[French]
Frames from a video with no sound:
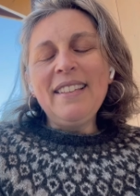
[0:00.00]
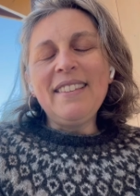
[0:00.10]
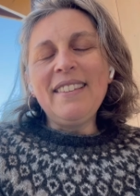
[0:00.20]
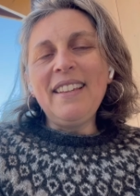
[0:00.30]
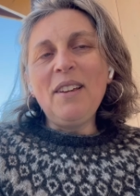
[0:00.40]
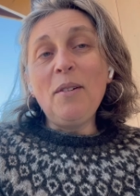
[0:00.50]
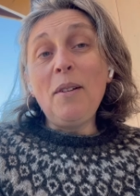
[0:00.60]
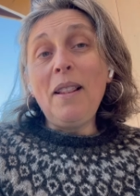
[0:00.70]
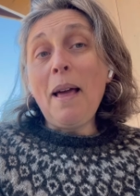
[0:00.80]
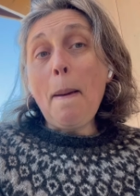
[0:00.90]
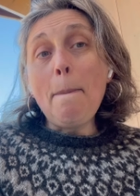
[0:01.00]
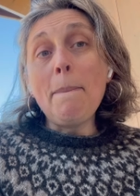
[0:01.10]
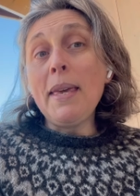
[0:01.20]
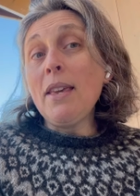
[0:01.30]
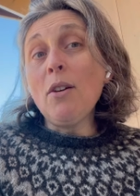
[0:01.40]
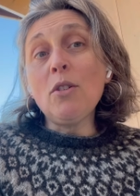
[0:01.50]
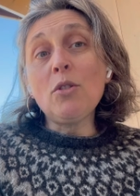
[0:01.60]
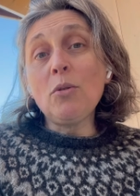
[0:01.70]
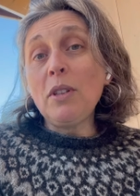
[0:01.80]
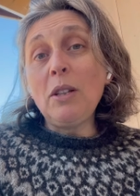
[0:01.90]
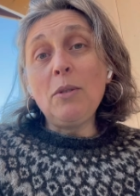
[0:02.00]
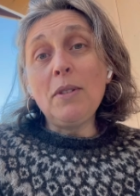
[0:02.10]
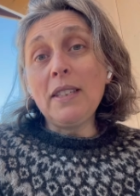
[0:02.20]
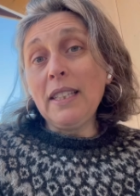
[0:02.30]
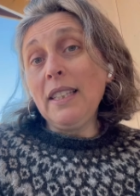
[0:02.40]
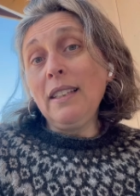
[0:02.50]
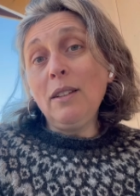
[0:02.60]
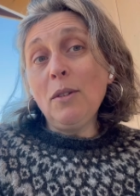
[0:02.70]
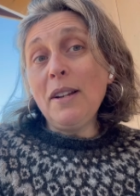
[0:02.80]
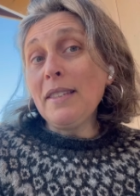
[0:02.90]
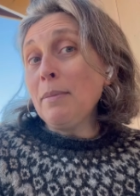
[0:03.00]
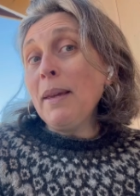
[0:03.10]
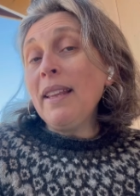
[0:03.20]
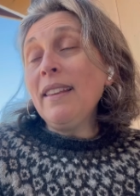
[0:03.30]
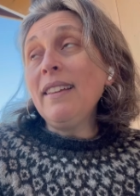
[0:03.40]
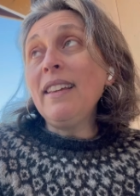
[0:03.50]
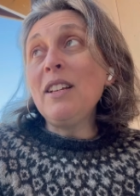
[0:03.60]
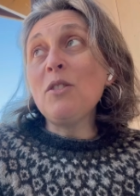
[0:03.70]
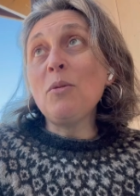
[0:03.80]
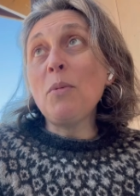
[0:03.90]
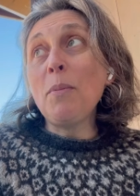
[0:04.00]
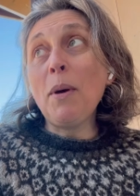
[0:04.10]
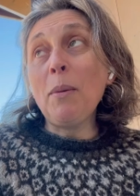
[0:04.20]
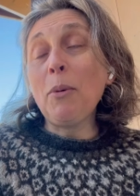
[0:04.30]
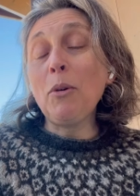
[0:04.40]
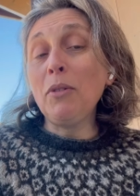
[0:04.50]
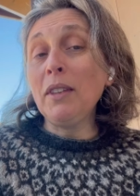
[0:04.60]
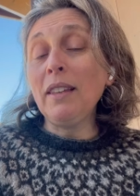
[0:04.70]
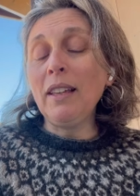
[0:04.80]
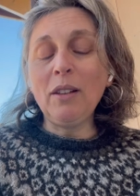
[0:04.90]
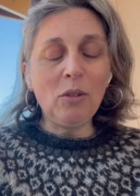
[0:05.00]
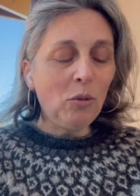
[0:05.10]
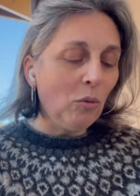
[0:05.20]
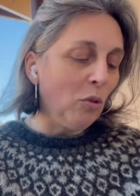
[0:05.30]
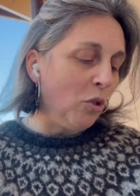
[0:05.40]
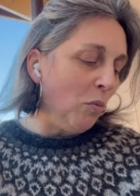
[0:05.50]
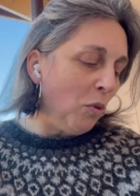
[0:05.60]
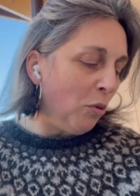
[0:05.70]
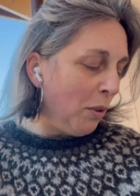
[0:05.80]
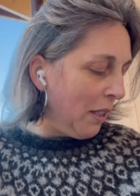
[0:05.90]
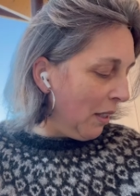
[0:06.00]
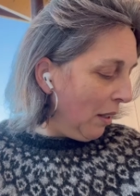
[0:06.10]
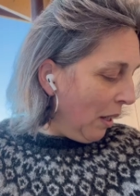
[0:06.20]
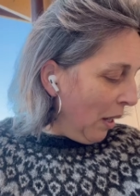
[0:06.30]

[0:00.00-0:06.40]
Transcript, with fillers: C'est euh, la meilleure journée de ski de la semaine et je ne peux pas en profiter. Donc je me suis dit,